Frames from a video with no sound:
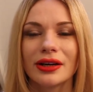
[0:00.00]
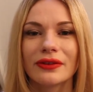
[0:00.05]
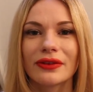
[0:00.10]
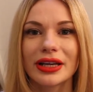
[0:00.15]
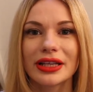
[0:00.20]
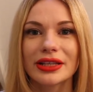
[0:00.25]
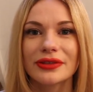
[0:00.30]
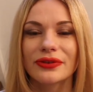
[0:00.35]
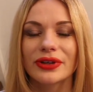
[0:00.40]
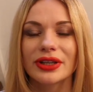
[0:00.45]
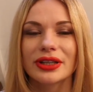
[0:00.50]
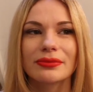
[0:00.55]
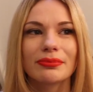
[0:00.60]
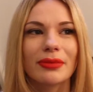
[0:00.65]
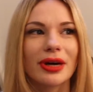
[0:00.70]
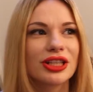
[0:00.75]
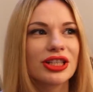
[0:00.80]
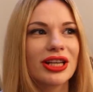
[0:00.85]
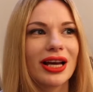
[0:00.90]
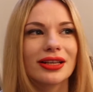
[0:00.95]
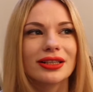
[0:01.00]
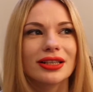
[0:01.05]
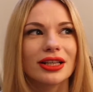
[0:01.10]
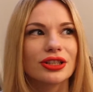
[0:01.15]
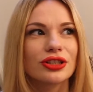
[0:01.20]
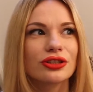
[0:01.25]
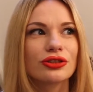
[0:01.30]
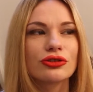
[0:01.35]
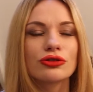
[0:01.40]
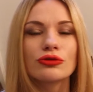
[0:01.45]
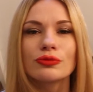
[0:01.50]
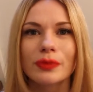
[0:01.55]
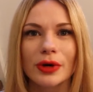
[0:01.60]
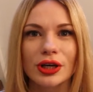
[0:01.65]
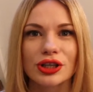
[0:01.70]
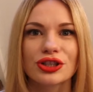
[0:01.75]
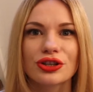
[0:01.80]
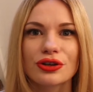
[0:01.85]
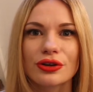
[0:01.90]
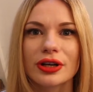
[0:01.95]
weil ich finde manche Handtaschen
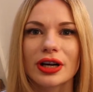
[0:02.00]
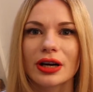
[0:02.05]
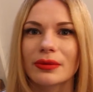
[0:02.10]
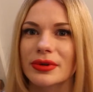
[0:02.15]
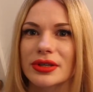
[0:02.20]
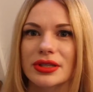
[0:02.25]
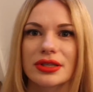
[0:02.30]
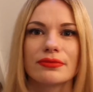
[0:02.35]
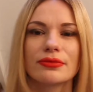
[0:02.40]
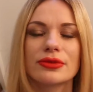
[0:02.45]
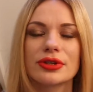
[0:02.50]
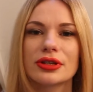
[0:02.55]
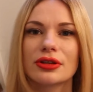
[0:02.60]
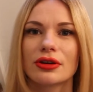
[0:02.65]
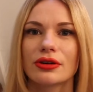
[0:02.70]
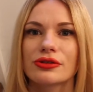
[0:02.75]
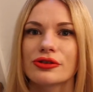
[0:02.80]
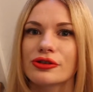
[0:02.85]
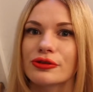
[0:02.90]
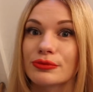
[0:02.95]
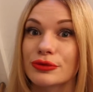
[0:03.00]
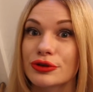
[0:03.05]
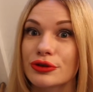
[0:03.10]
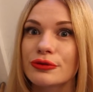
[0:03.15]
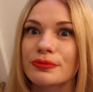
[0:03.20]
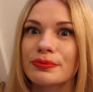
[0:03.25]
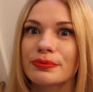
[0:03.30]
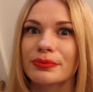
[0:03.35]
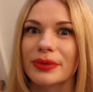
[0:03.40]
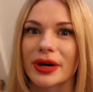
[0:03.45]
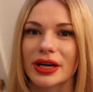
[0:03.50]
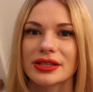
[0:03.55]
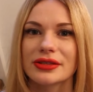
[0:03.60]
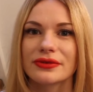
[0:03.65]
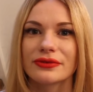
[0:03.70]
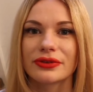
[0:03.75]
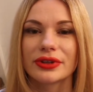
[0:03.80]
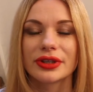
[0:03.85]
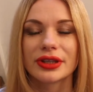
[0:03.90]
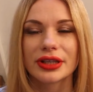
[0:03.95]
super schön, aber sie müssen auch zum Typen
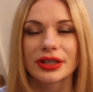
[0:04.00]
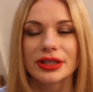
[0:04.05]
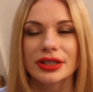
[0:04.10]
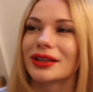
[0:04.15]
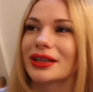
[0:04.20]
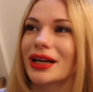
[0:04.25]
passen, finde ich.